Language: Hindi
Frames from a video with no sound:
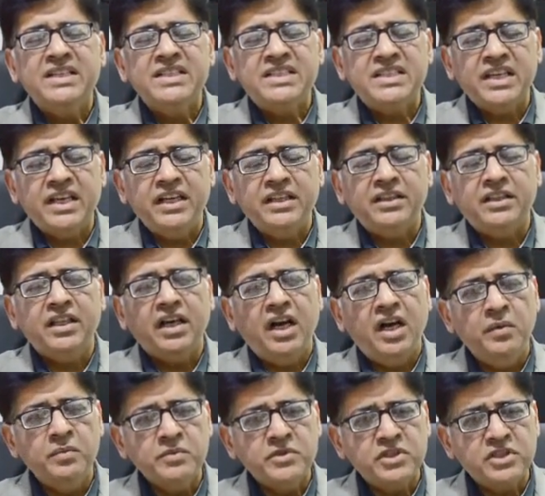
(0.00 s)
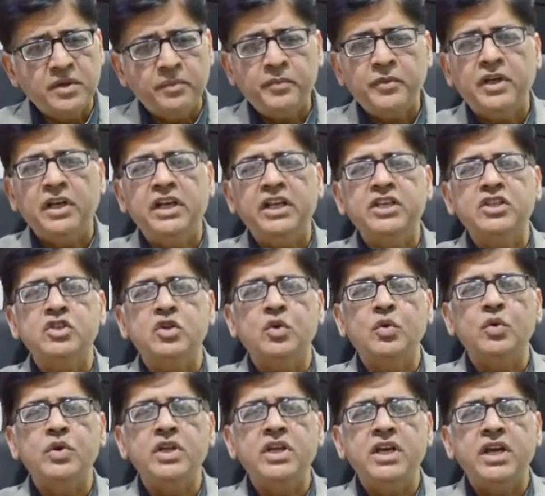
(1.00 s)
सेहत हम सब के लिए
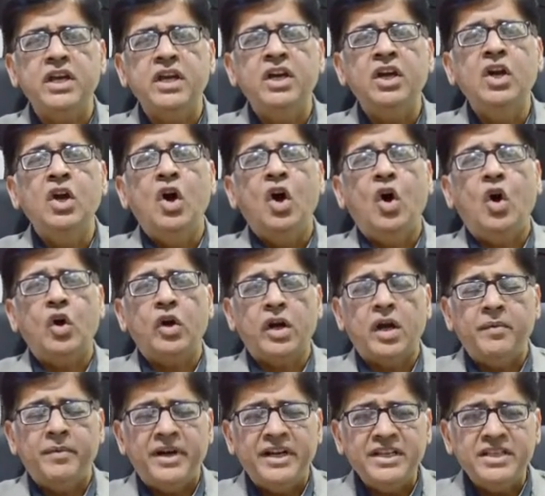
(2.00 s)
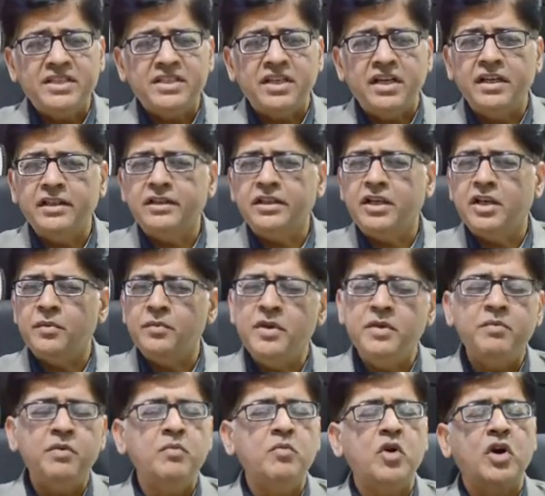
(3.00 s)
ज़रूरी है और हमारी सेहत
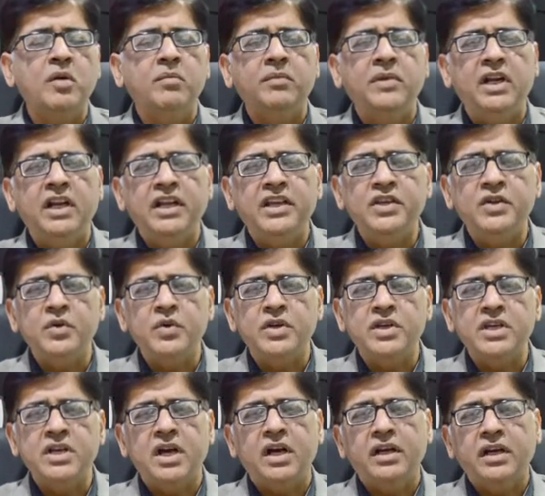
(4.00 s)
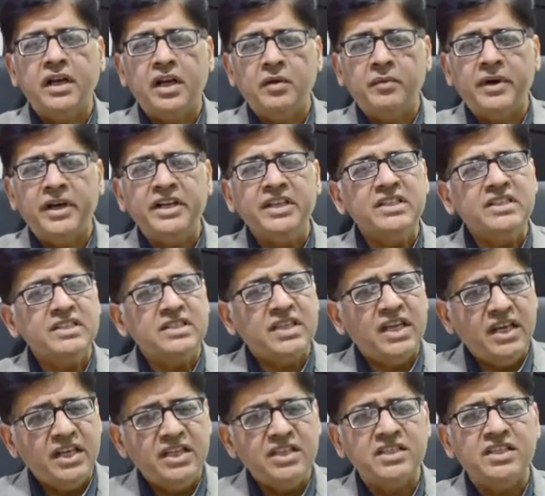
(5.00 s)
कभी भी मुकम्मल नहीं होगी अगर हमारी
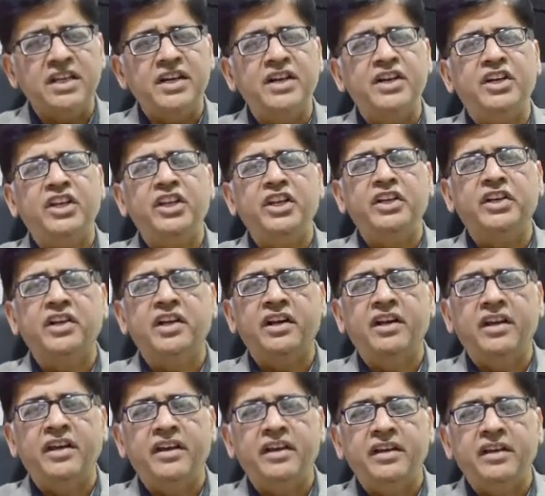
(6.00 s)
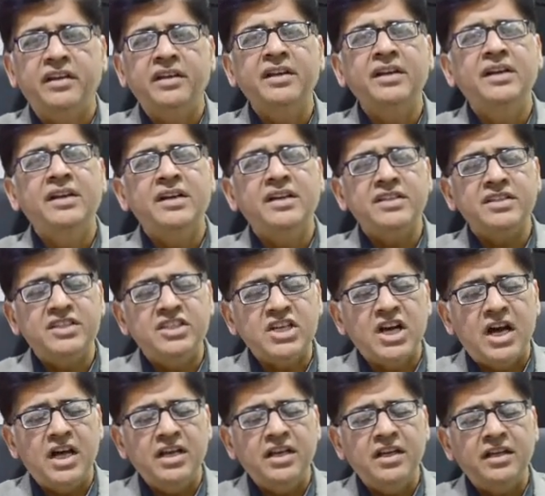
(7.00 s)
जहनी सेहत ठीक ना रहे
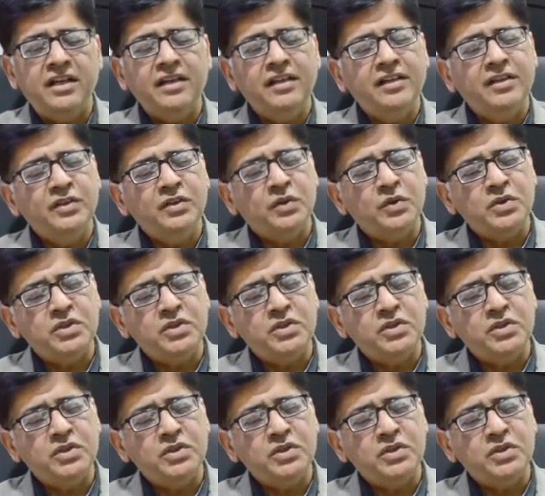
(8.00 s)
जान है तो